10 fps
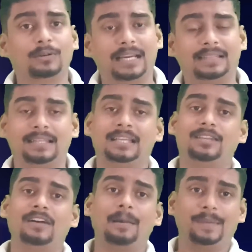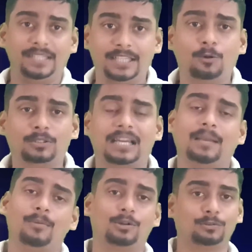लोग कहते हैं कि वहाँ पे ये होता
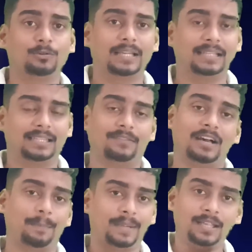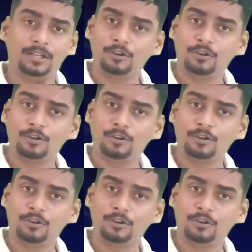है बहुत लोग कहते हैं वहाँ पे